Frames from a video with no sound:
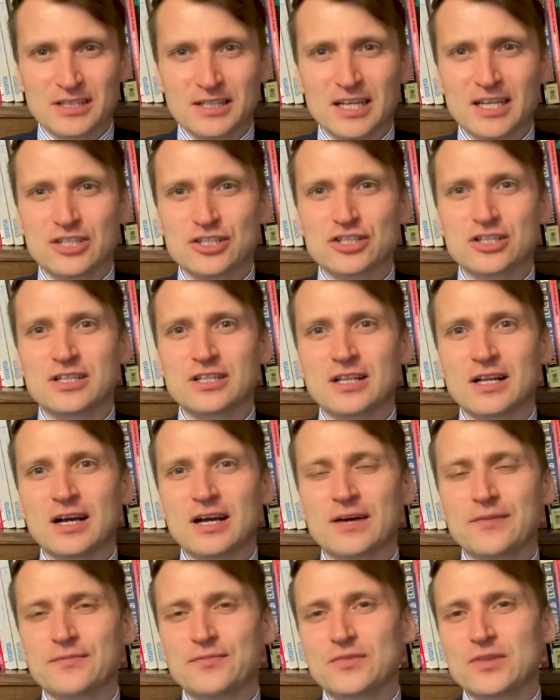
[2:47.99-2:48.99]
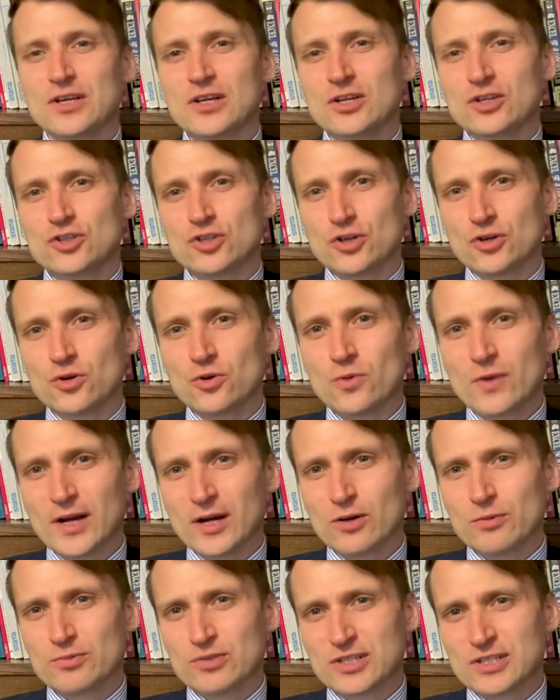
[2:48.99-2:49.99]
także dla
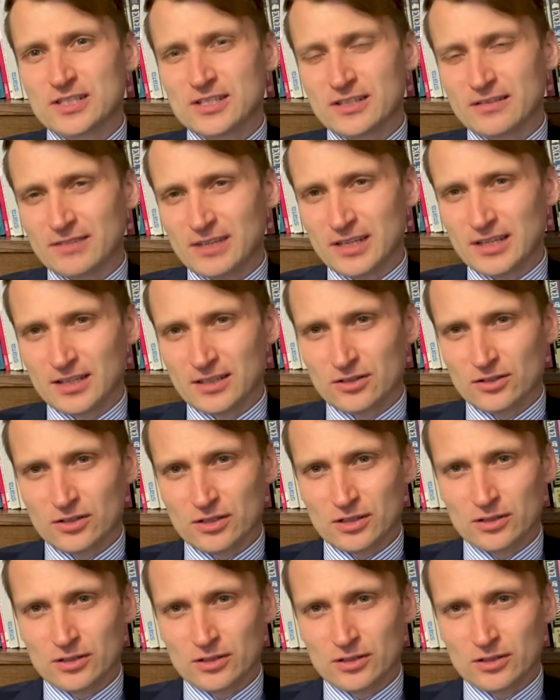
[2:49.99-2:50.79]
ciągłego przedstawiania